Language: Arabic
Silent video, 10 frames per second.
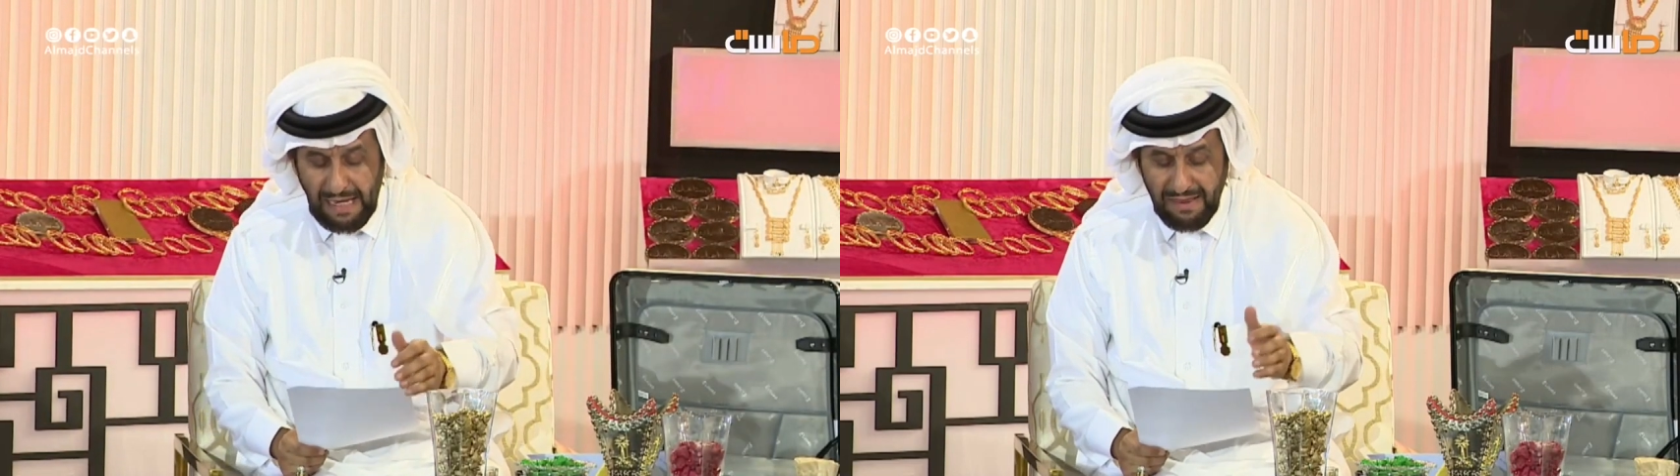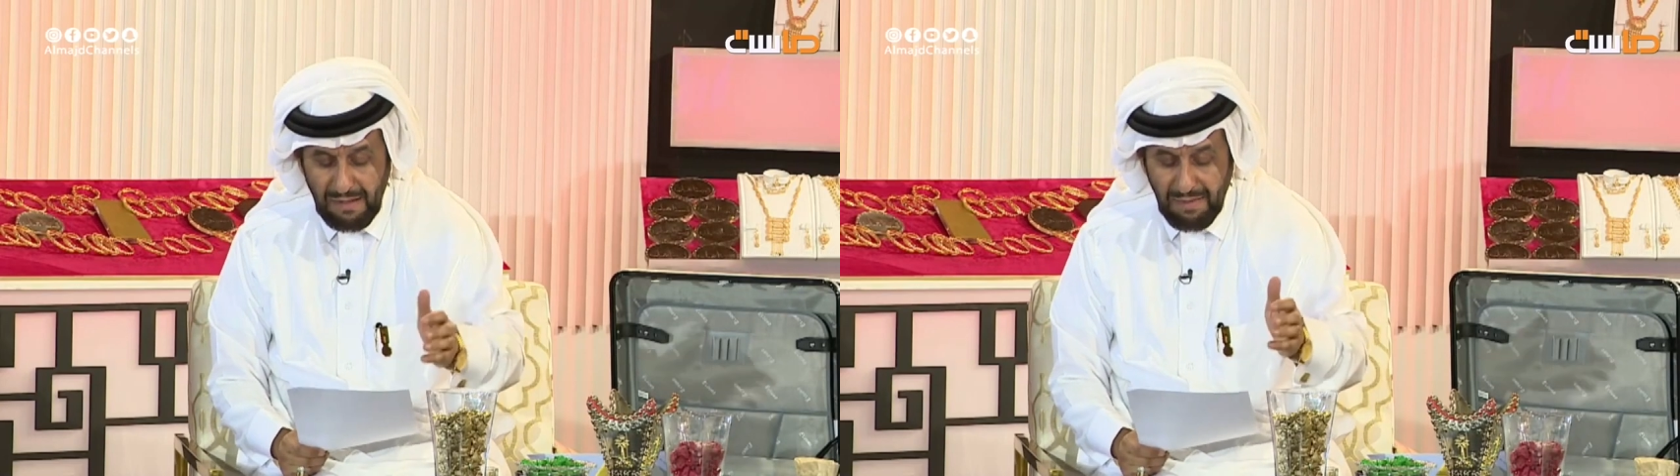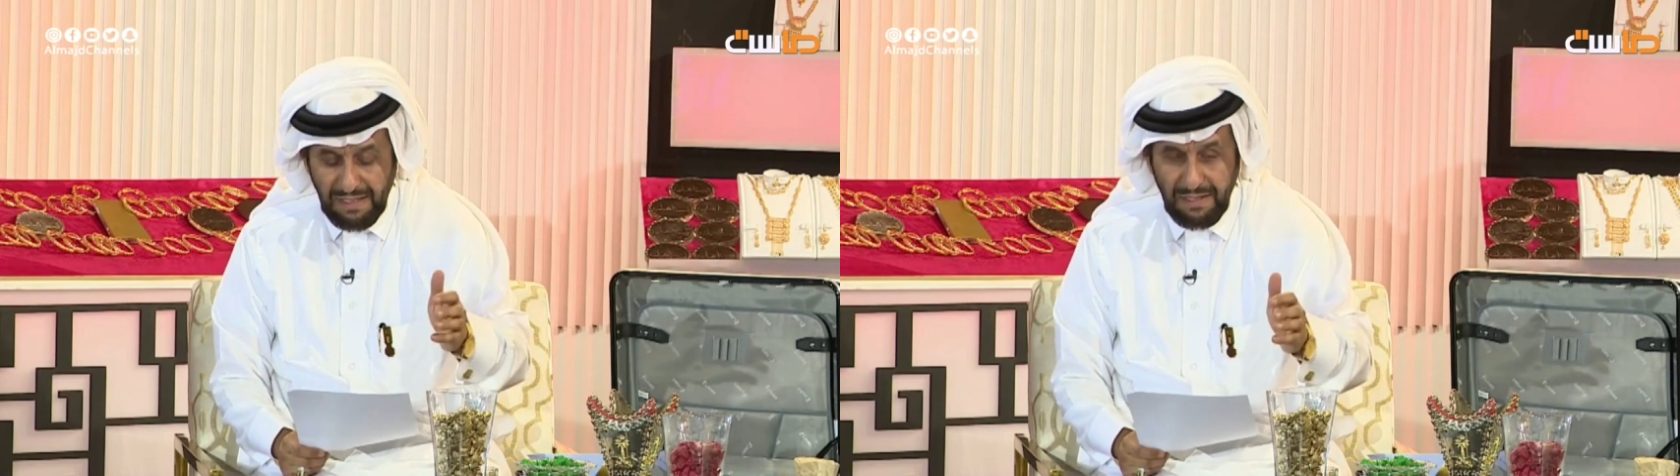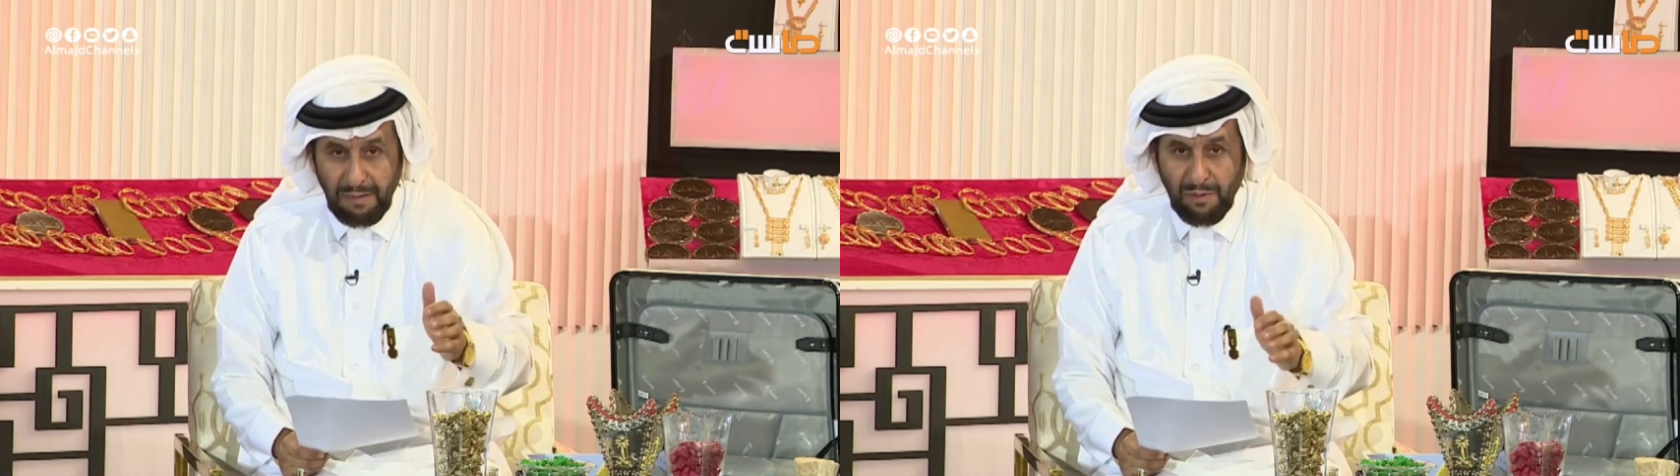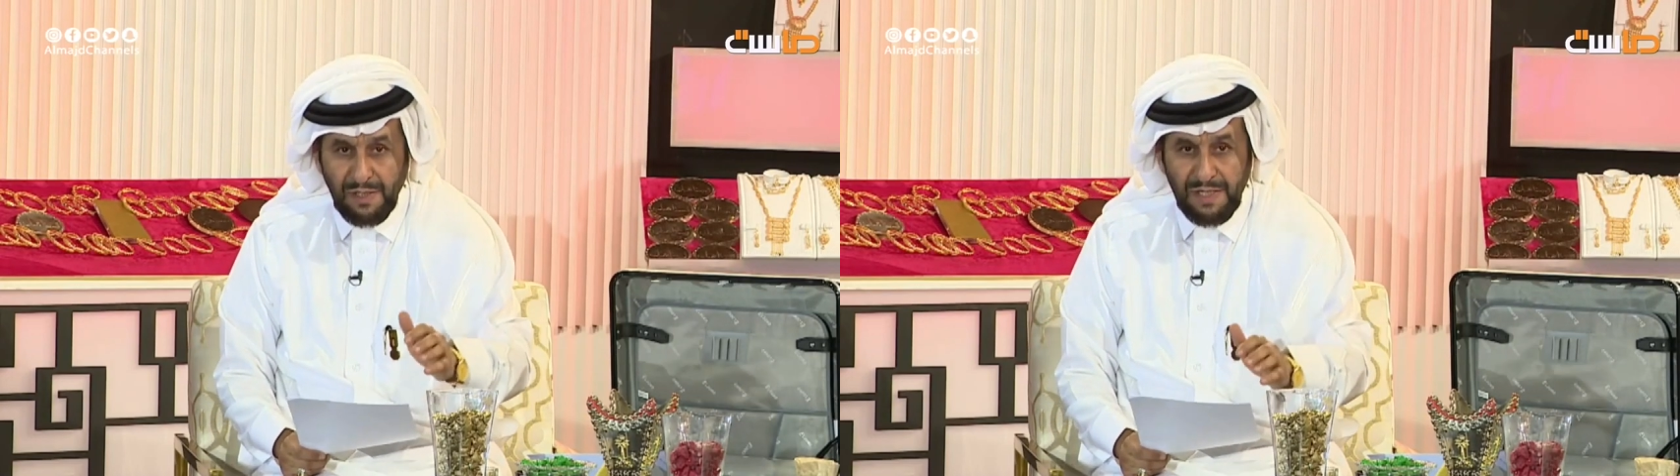هذا
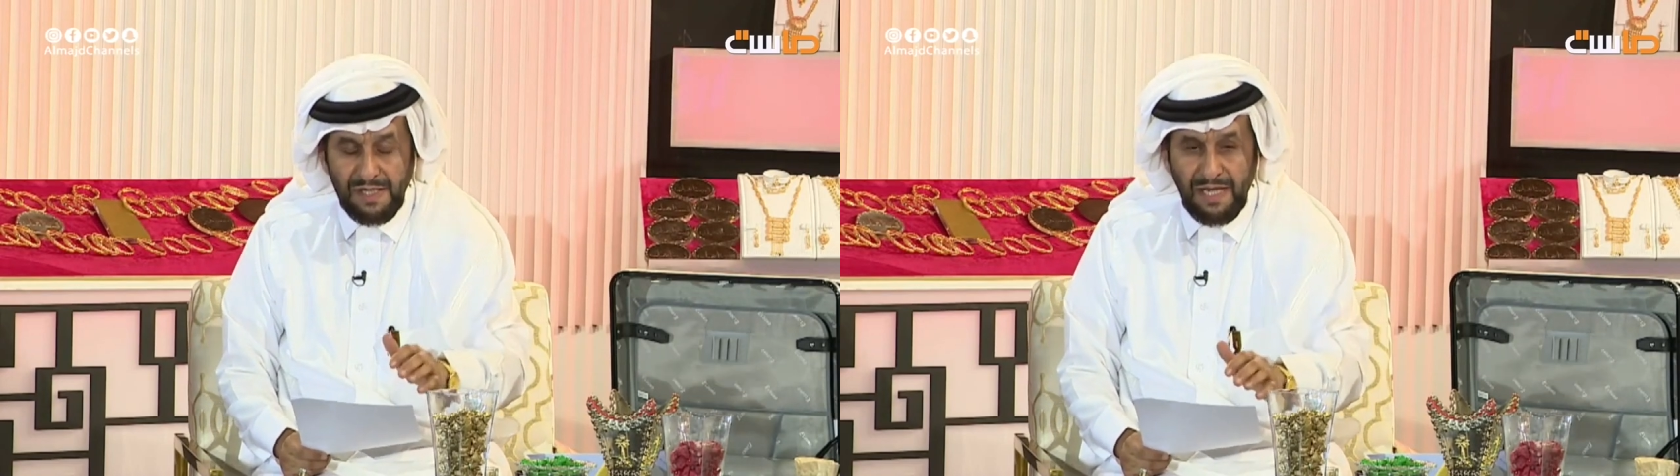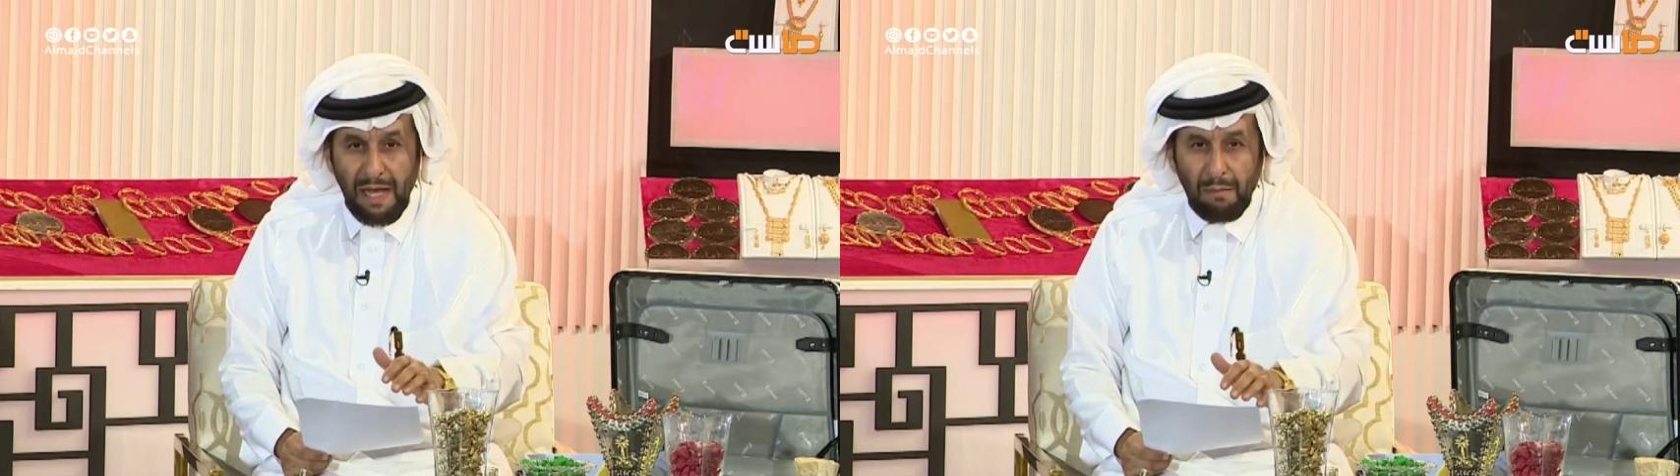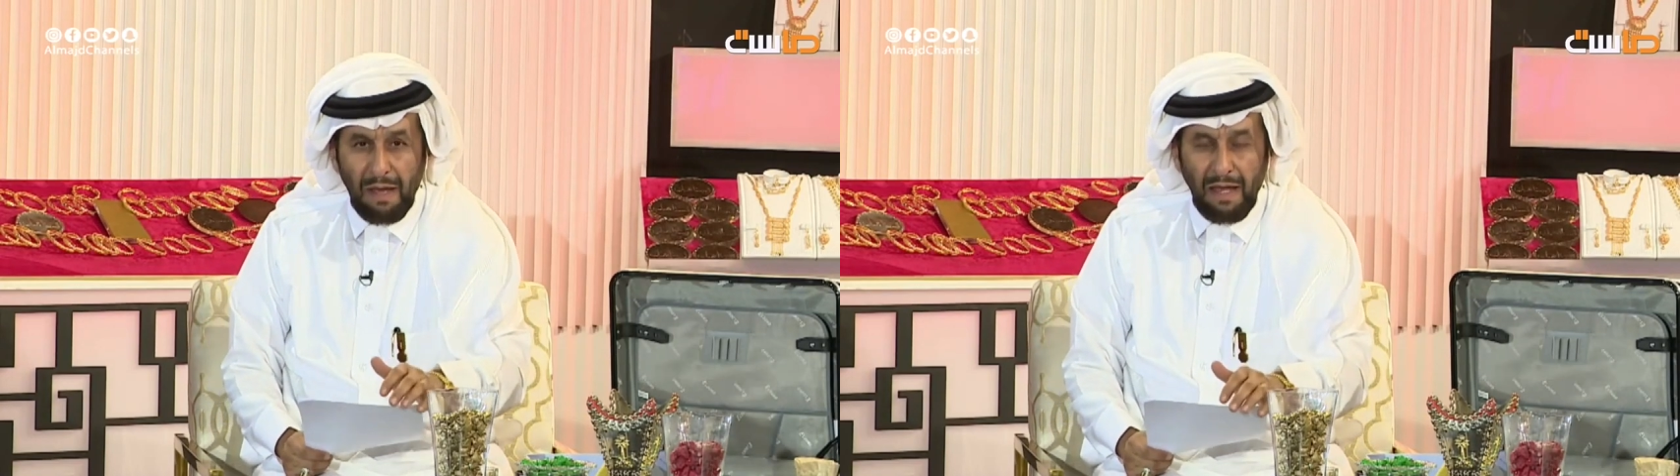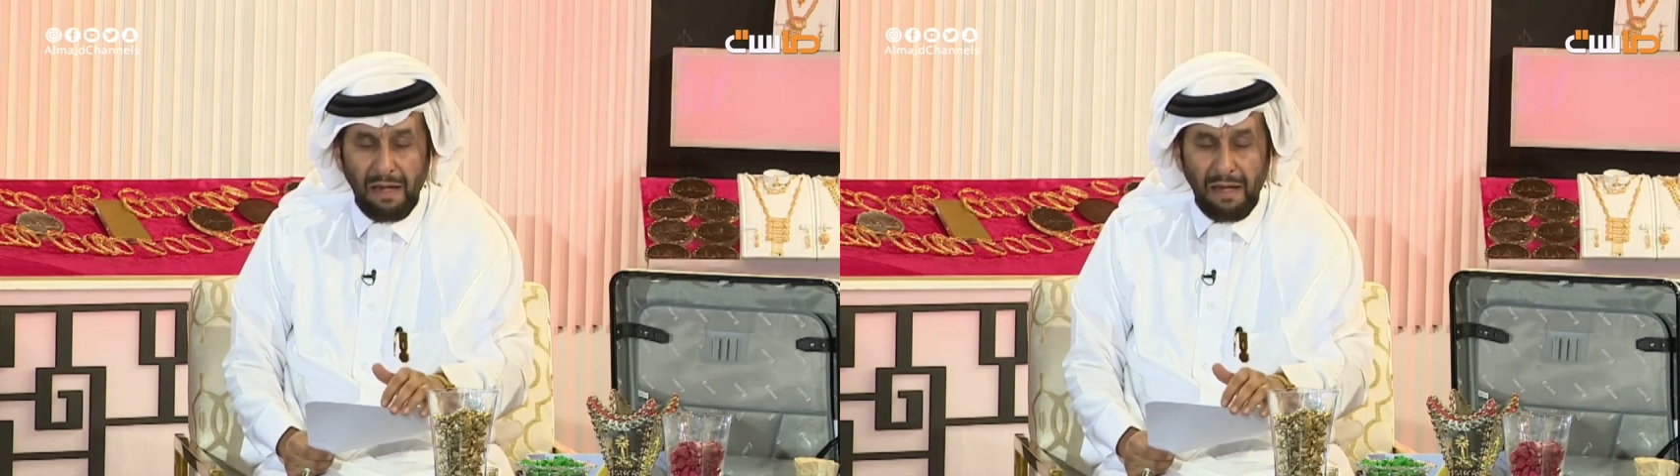المكتب أسس عام